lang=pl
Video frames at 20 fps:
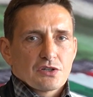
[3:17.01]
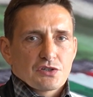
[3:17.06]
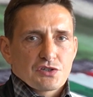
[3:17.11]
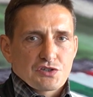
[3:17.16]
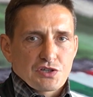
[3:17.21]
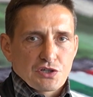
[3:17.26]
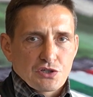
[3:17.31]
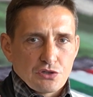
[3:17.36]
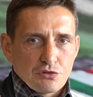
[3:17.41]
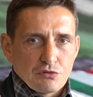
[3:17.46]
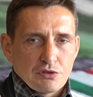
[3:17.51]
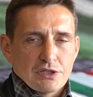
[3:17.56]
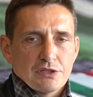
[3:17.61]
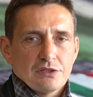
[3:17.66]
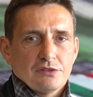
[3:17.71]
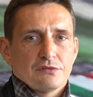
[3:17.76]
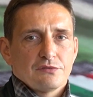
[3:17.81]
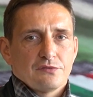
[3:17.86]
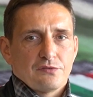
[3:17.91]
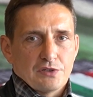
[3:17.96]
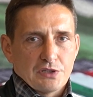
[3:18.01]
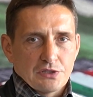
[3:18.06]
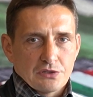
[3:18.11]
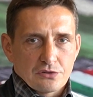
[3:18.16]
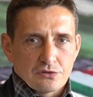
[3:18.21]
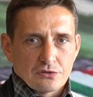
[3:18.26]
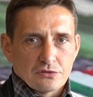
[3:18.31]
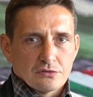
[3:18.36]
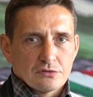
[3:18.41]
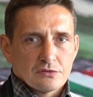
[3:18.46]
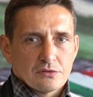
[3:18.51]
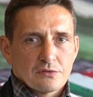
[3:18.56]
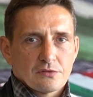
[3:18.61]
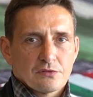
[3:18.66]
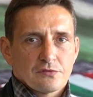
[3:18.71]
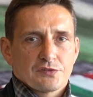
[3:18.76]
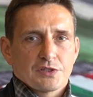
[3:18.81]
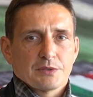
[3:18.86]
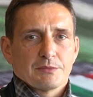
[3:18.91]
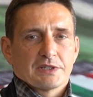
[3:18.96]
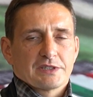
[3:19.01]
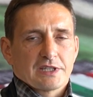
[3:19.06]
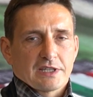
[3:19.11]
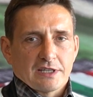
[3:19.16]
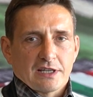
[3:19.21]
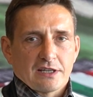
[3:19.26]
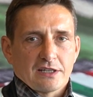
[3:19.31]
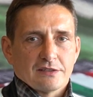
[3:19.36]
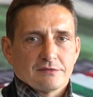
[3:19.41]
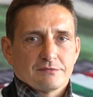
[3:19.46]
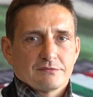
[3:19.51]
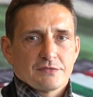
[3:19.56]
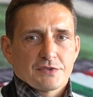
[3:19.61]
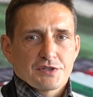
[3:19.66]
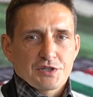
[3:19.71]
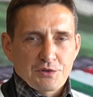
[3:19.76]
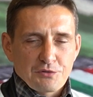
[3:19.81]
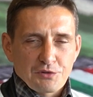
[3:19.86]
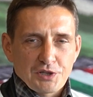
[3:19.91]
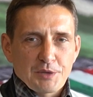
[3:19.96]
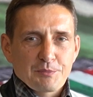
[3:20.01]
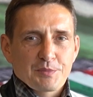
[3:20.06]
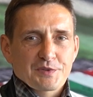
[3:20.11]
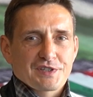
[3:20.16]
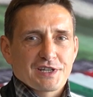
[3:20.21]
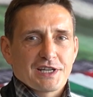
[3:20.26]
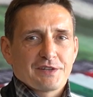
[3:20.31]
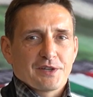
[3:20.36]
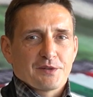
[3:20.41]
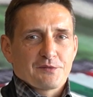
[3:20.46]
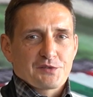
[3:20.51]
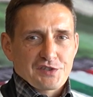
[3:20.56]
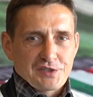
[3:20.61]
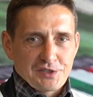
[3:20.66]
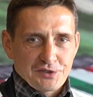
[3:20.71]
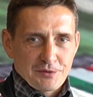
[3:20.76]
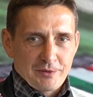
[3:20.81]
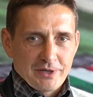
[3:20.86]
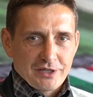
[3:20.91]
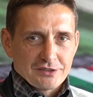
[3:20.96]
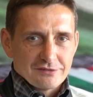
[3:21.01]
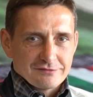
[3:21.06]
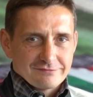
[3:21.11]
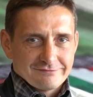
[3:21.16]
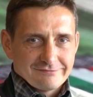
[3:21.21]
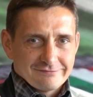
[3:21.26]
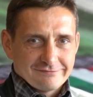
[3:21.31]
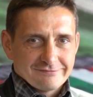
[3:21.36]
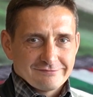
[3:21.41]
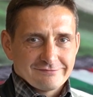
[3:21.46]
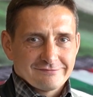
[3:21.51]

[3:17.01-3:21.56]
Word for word: Szczegóły w linku w tym materiale. Dziękuję, pozdrawiam, wszystkiego dobrego.